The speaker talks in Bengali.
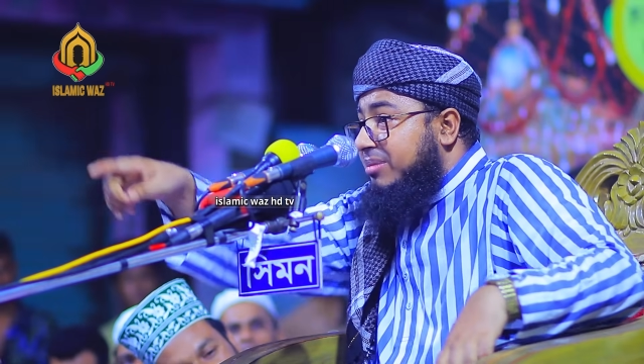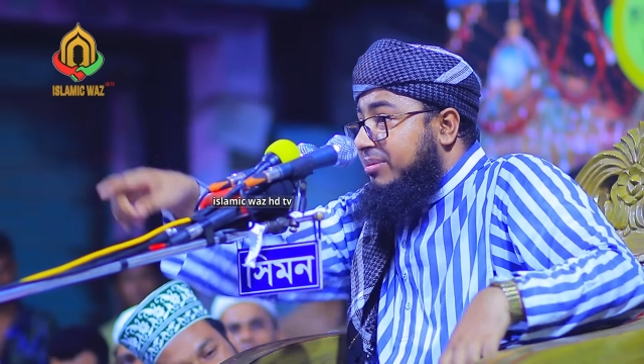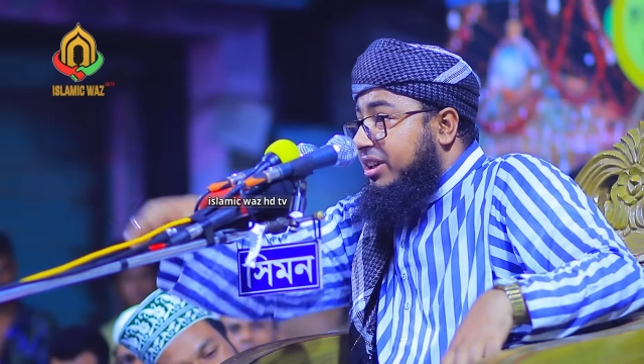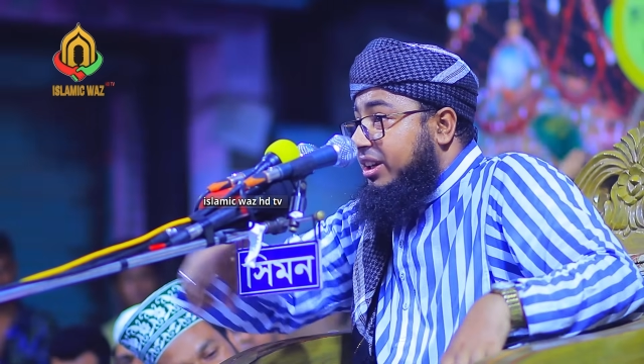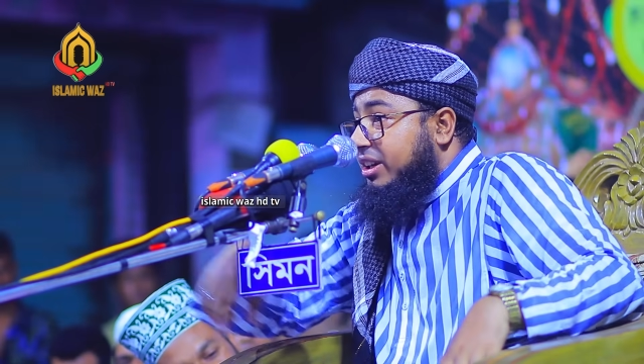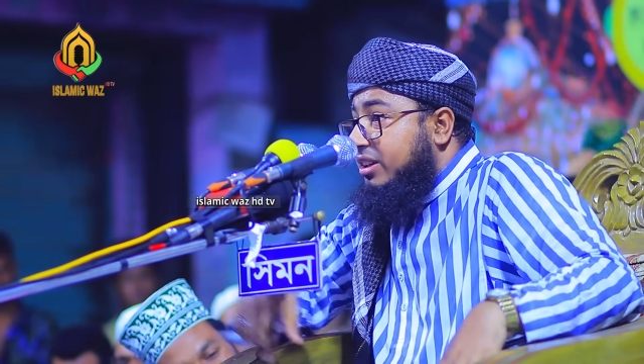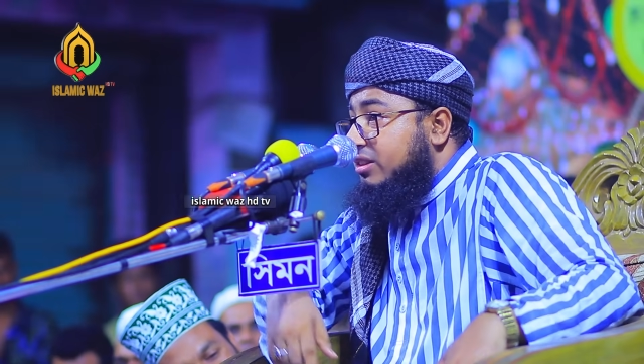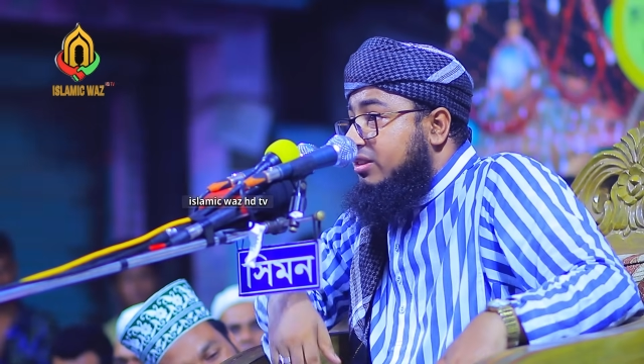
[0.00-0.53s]

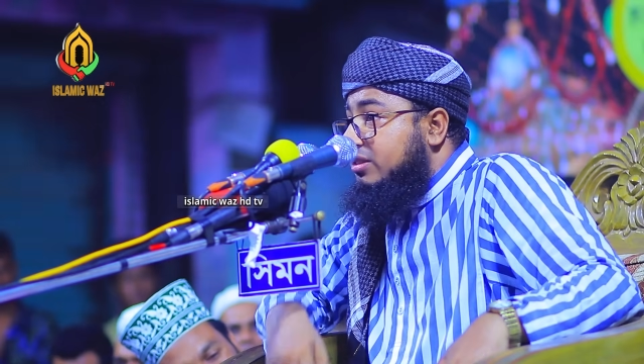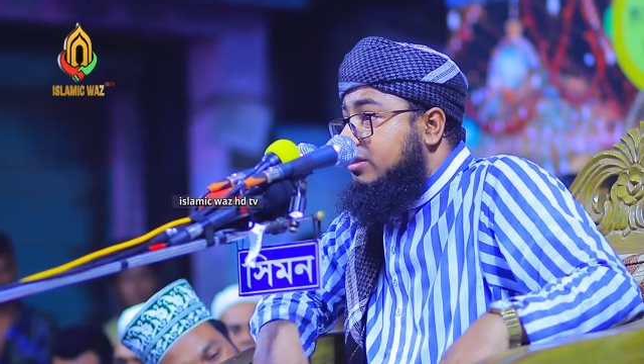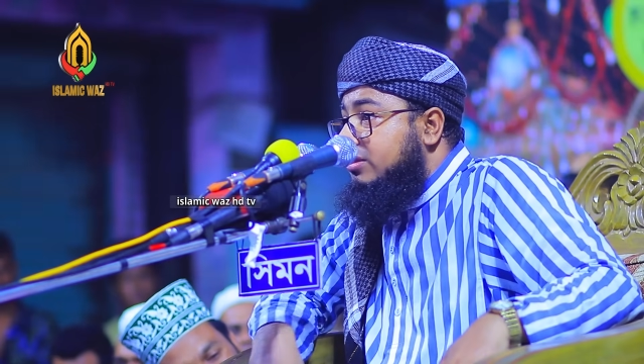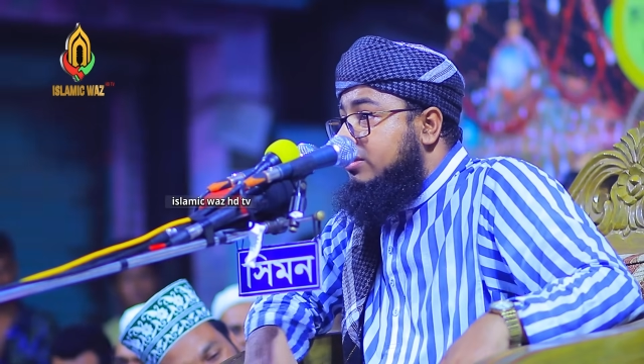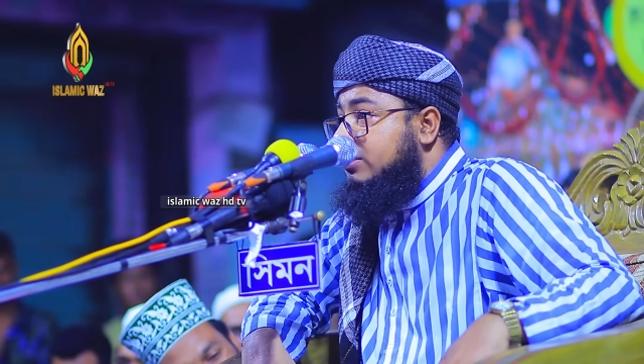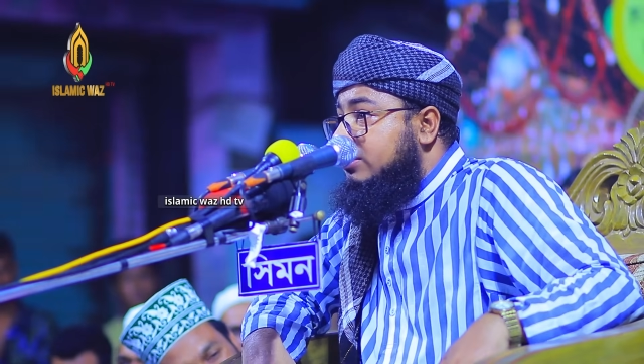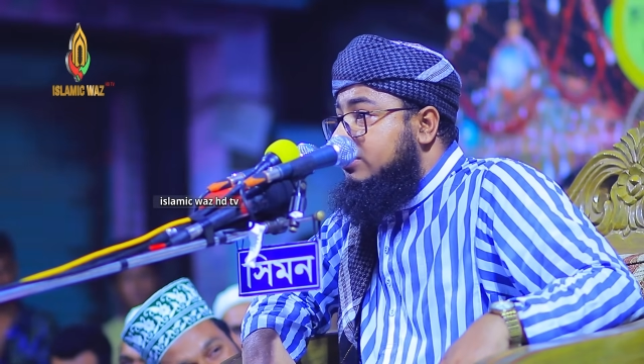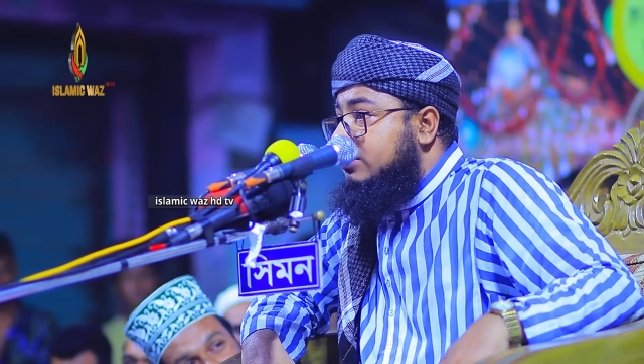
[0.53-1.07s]
আমি
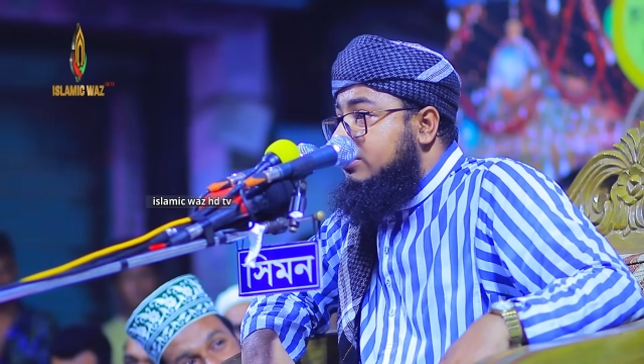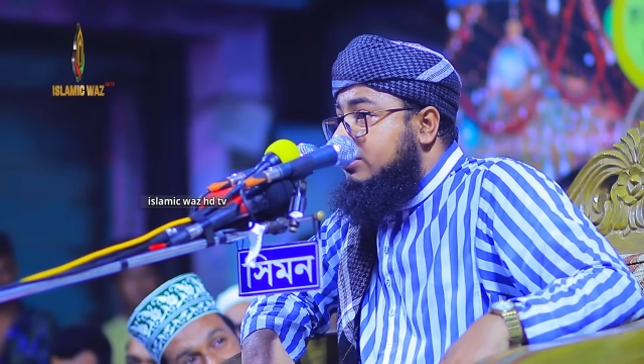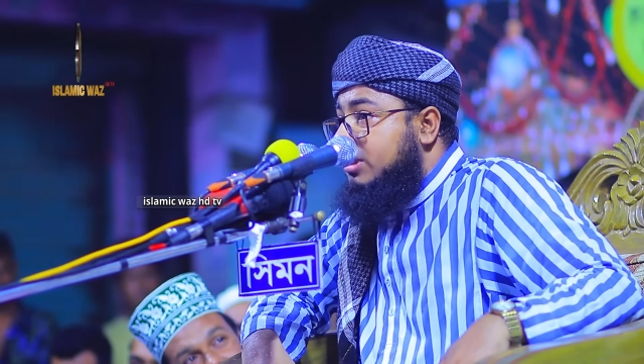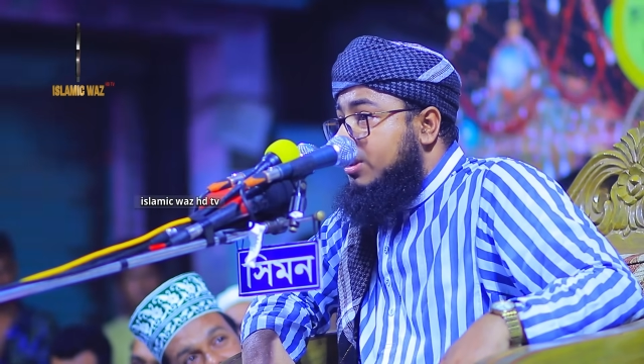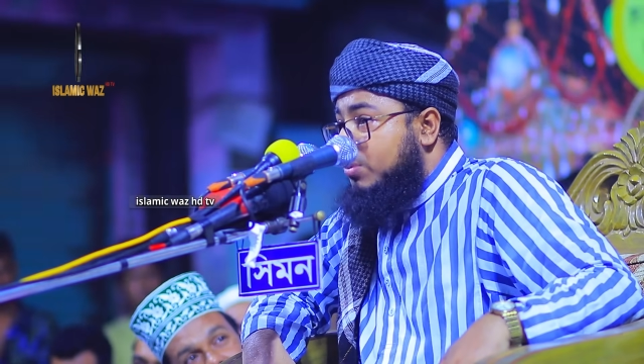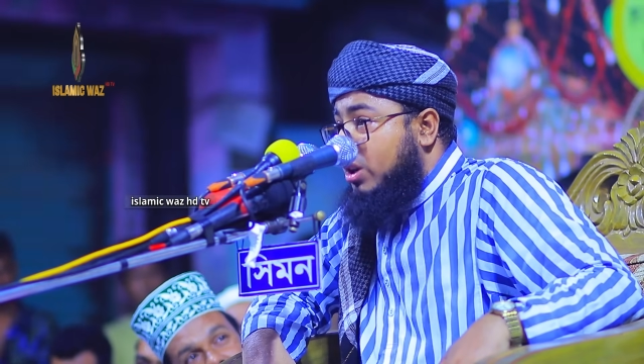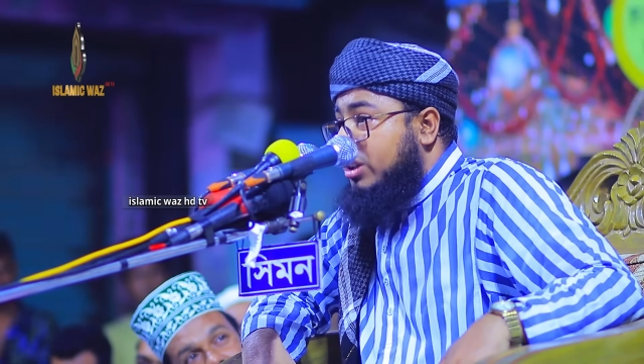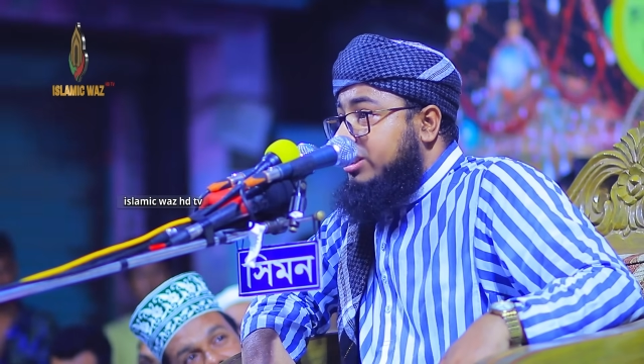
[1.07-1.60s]

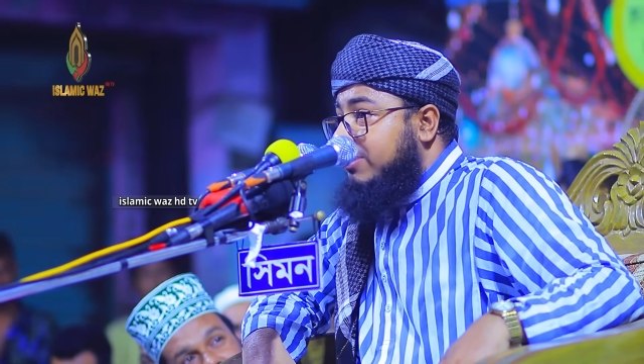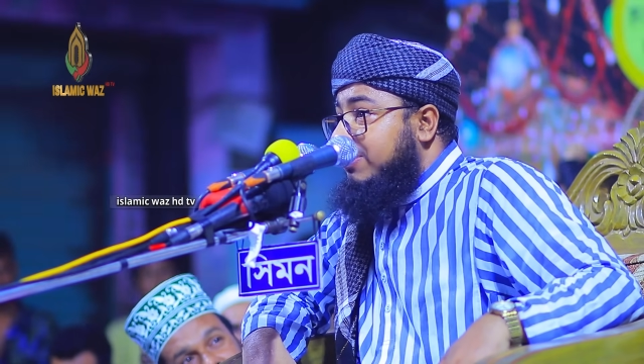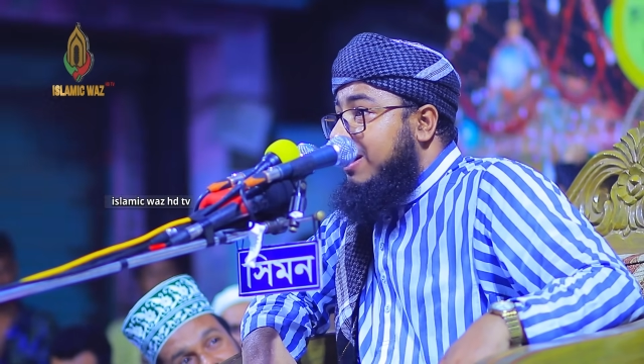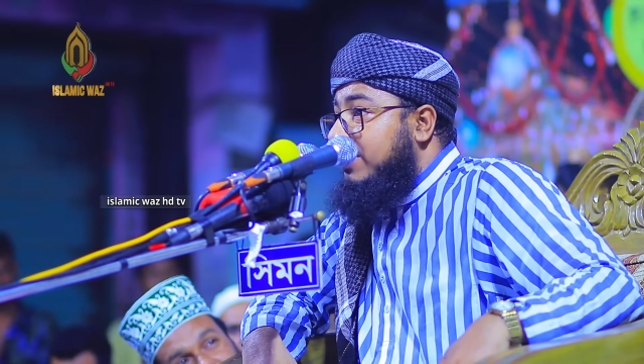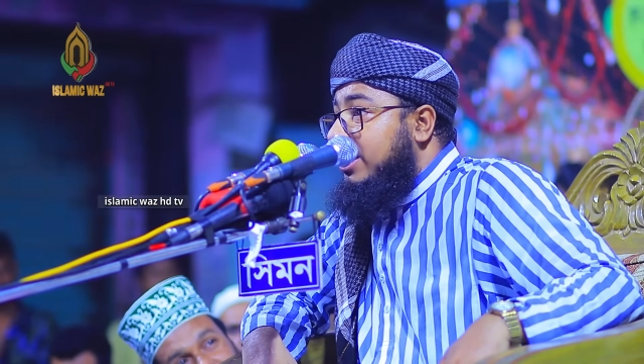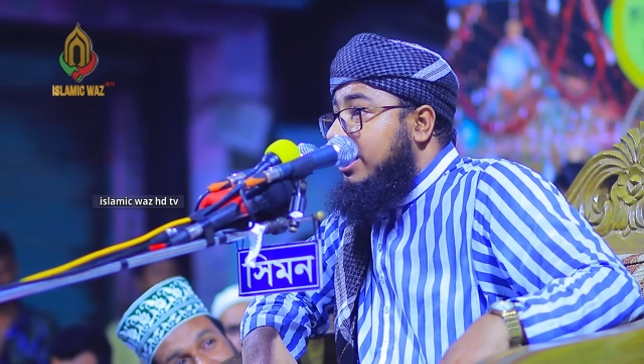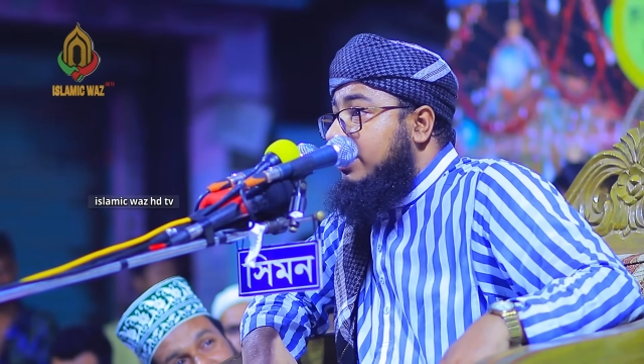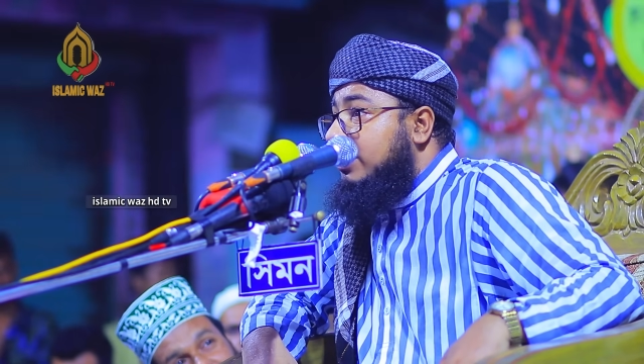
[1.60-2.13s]
পয়সা
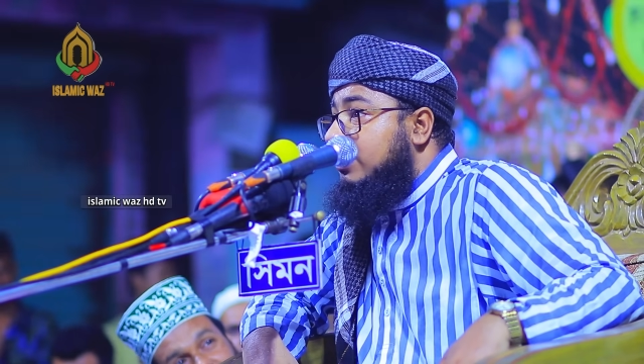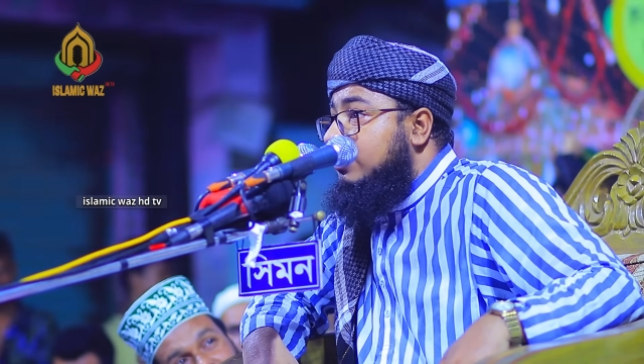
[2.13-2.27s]
পাবেন